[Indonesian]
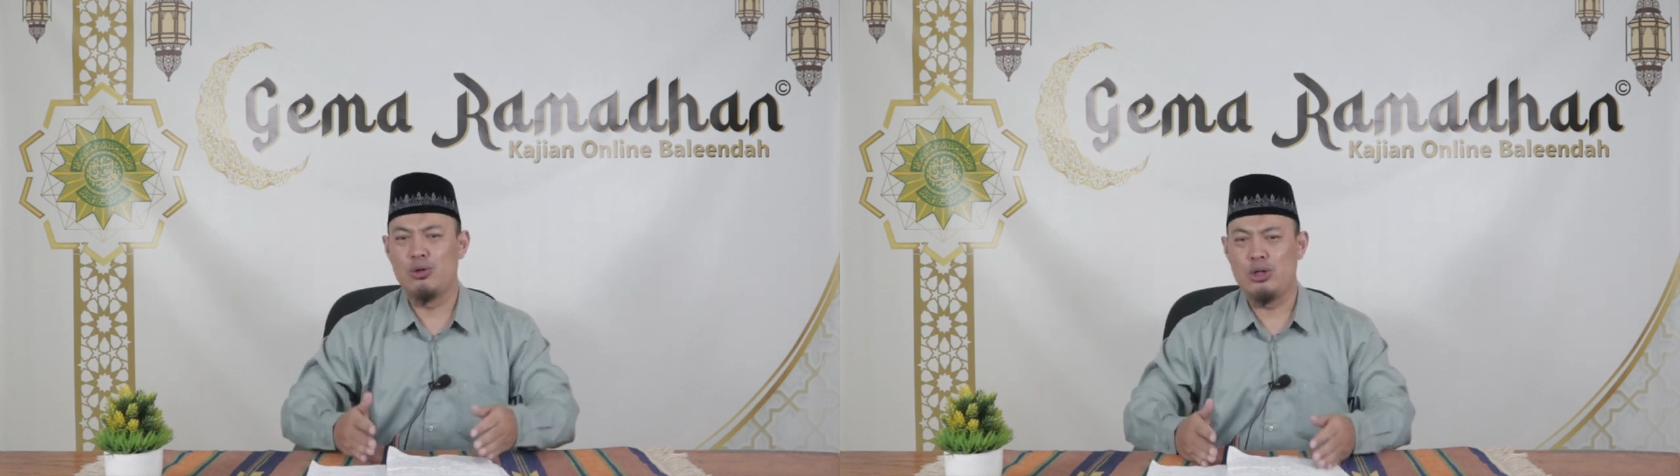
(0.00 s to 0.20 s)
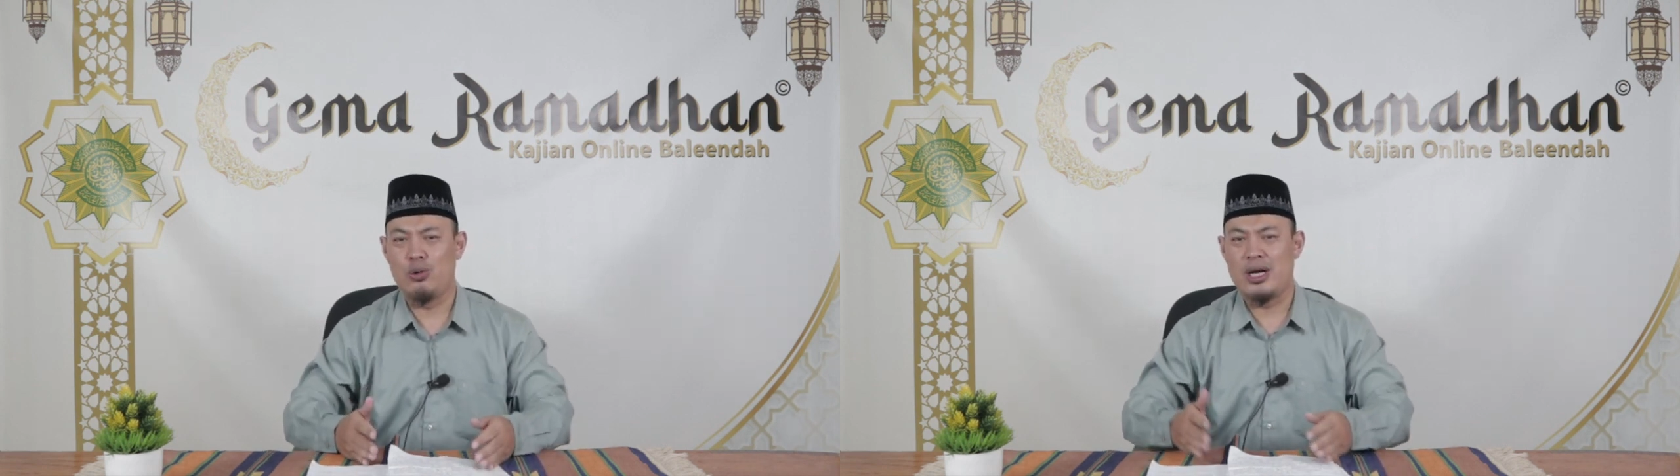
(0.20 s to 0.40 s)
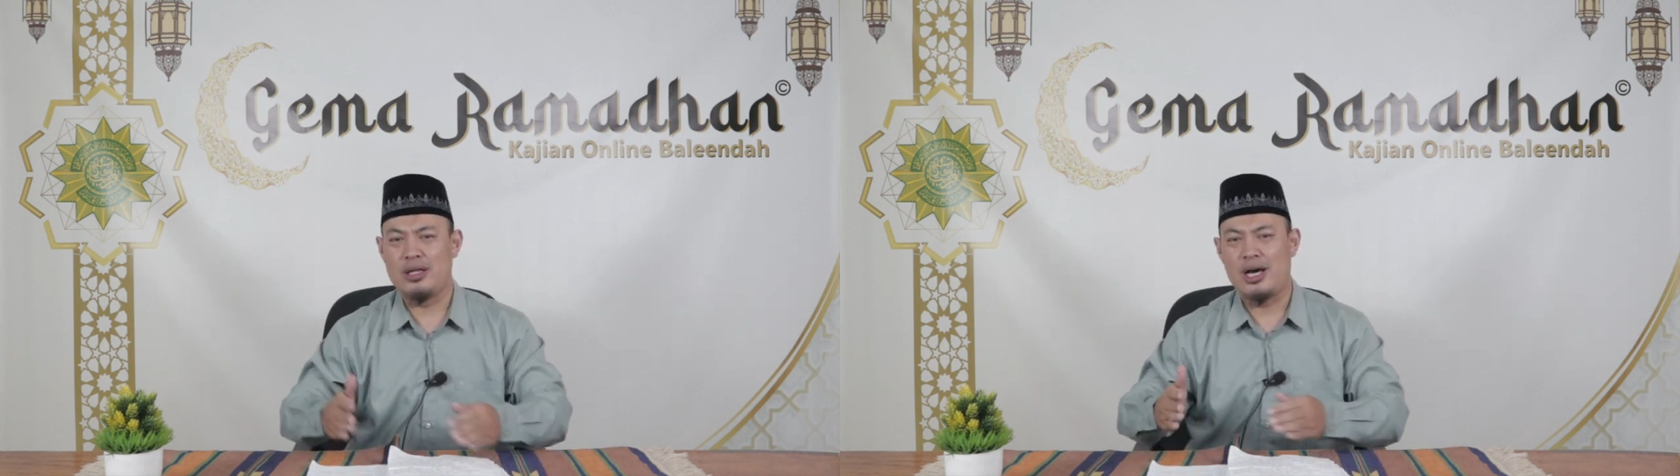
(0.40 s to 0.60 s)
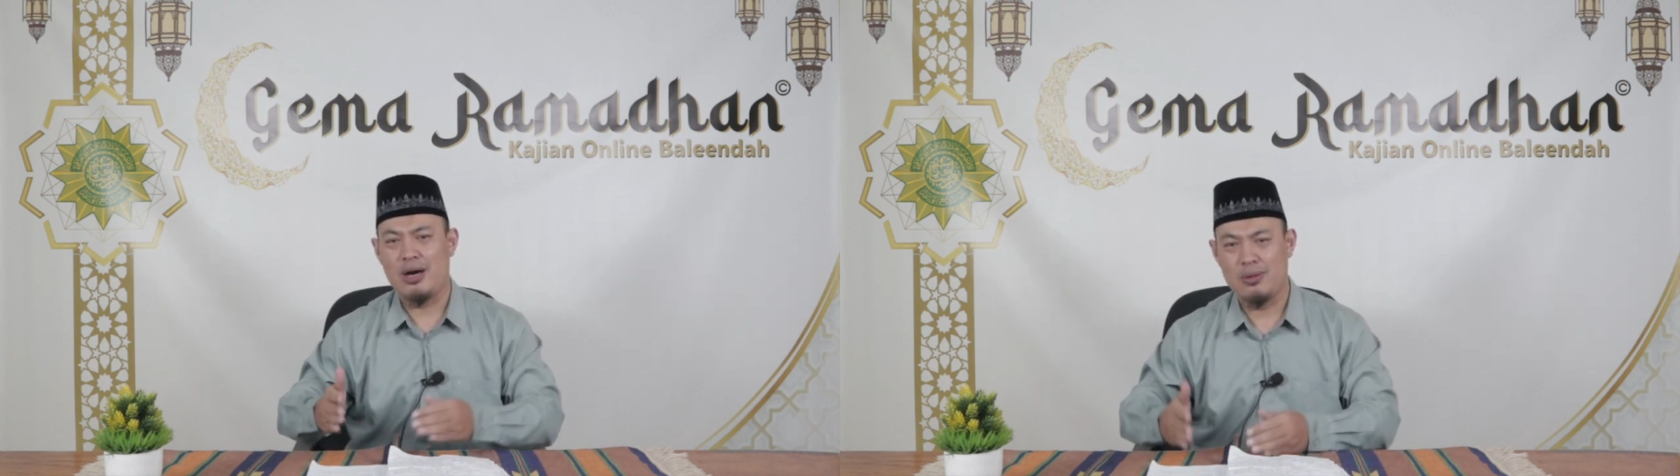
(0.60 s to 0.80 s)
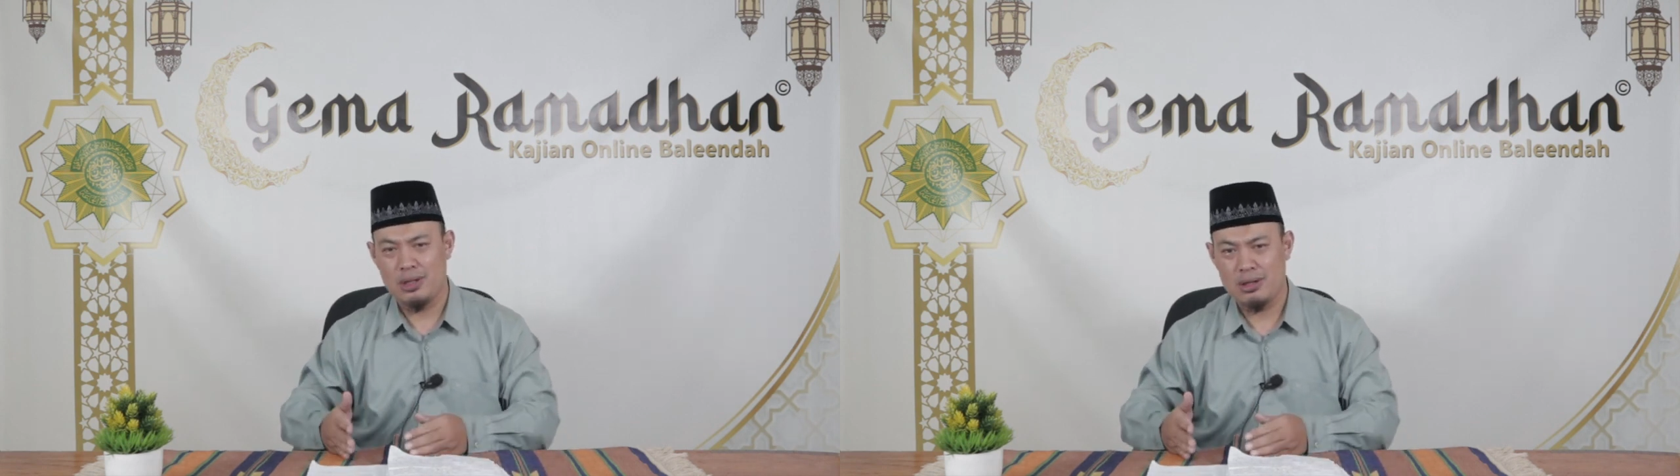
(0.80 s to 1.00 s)
tujuannya
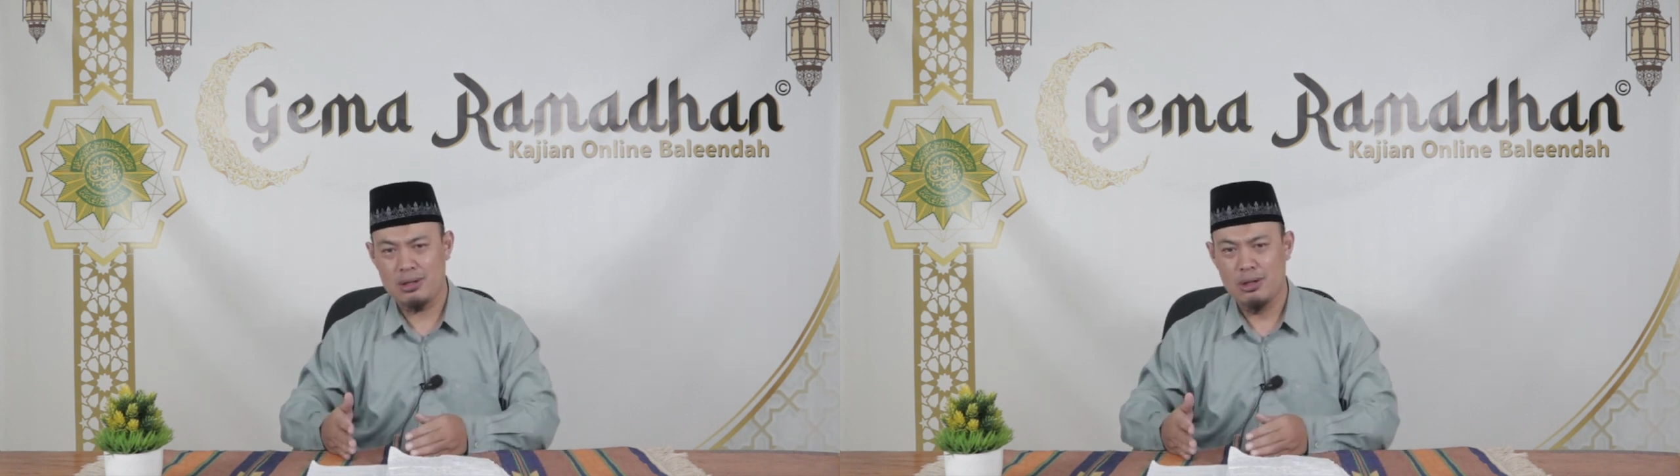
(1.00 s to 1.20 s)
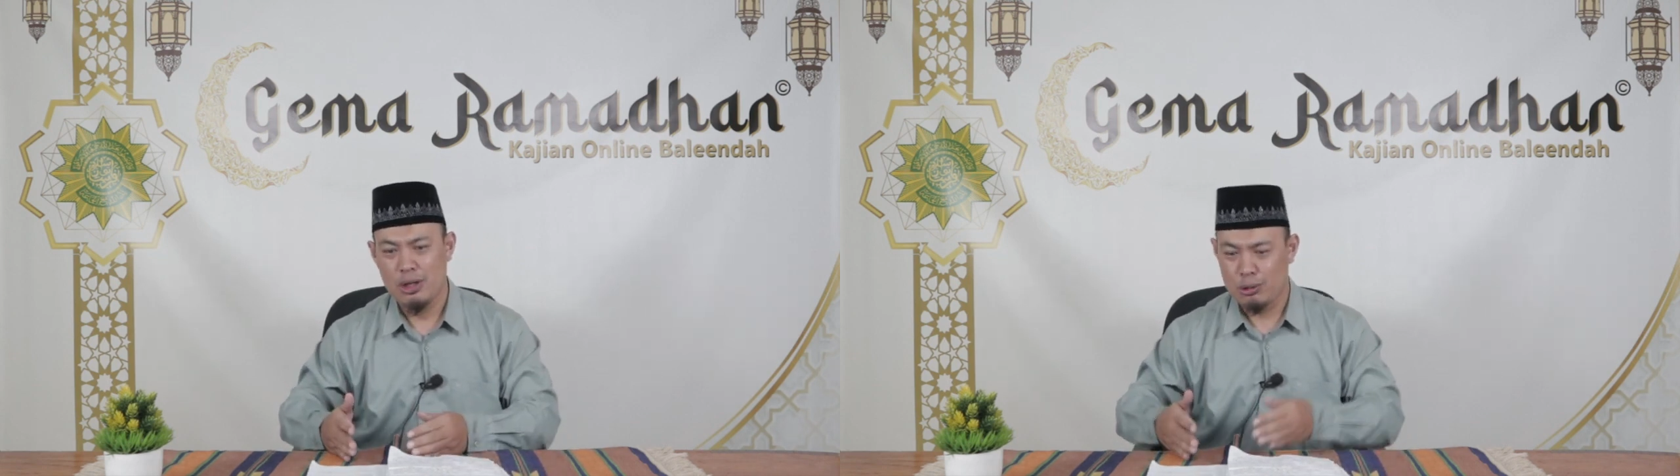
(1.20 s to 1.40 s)
Allah